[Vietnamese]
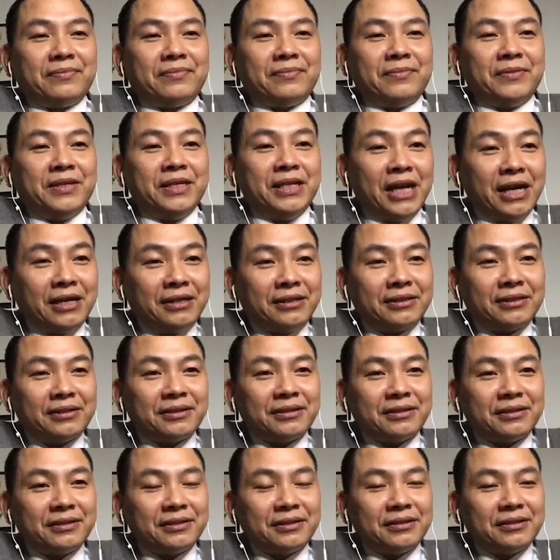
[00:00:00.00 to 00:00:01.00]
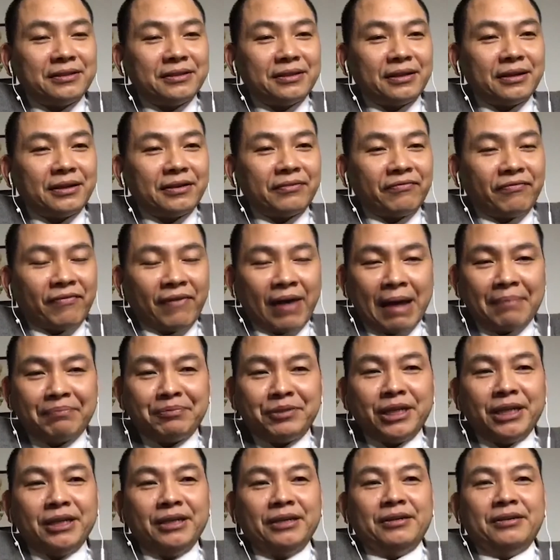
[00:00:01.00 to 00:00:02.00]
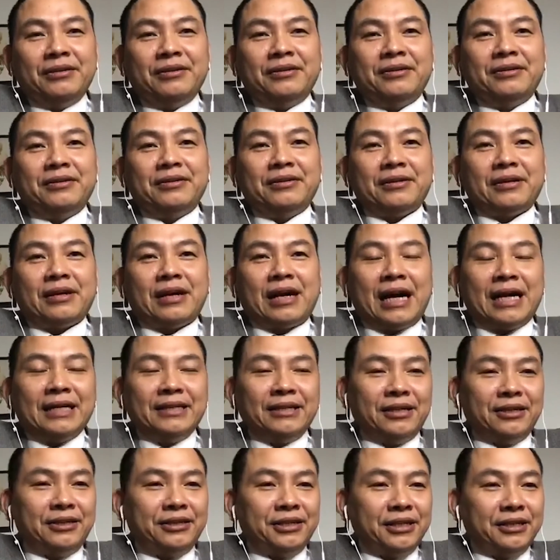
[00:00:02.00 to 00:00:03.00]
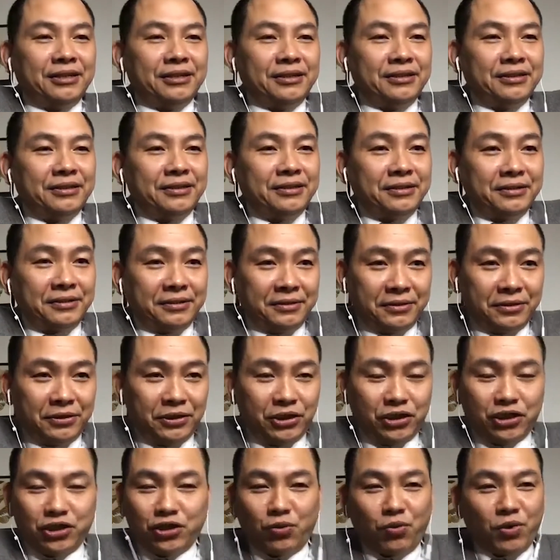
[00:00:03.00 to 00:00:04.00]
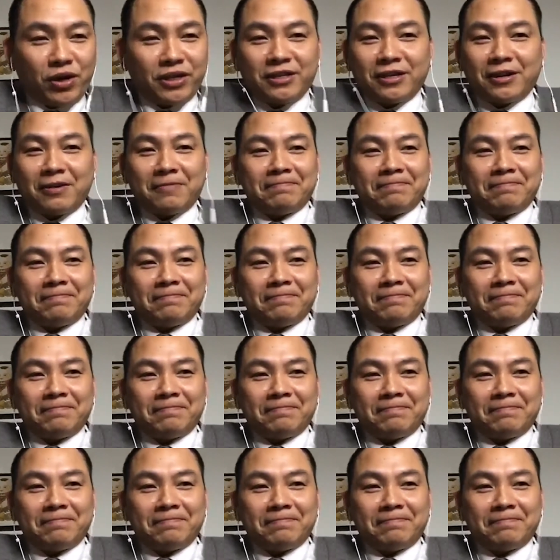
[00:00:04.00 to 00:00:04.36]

Nhưng pháp trị hay nhân trị chưa quan trọng,